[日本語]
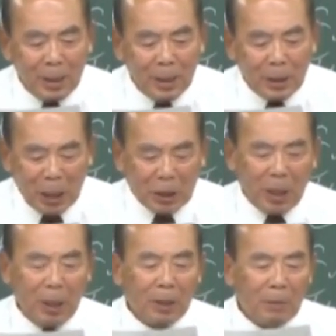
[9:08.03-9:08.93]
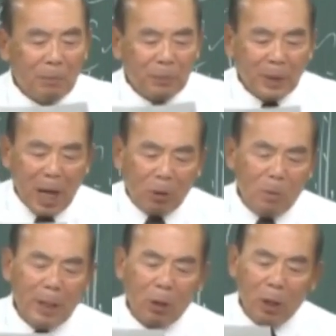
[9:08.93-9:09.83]
しかしあご
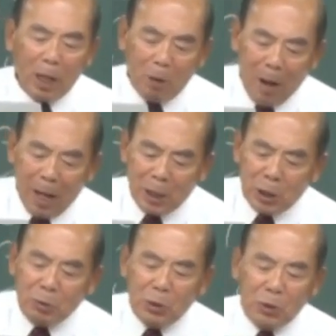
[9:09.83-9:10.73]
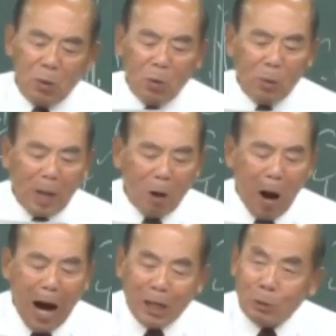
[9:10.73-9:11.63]
めんこれらは印を行う
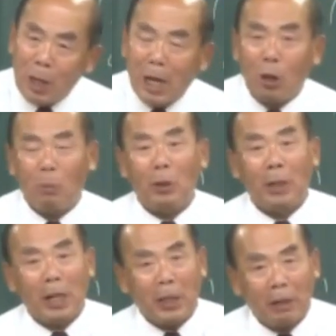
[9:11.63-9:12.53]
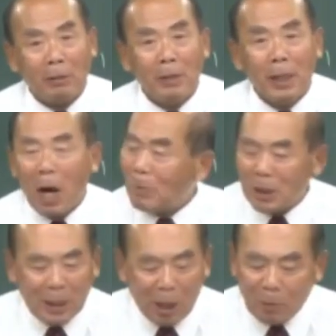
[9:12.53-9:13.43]
悪霊どもの霊である神に
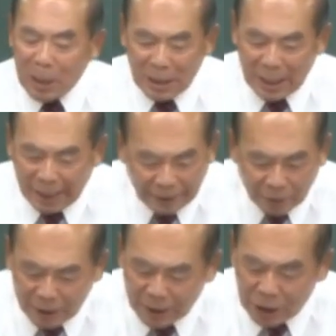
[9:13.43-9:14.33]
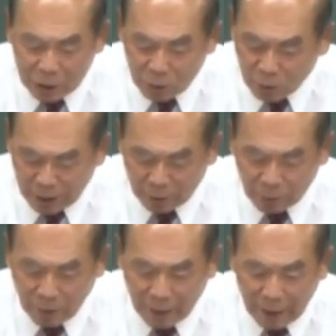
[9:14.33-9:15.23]
従う霊じゃないと西の方から来
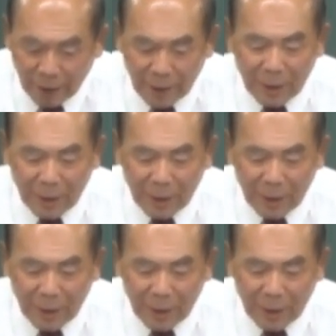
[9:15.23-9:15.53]
るのはね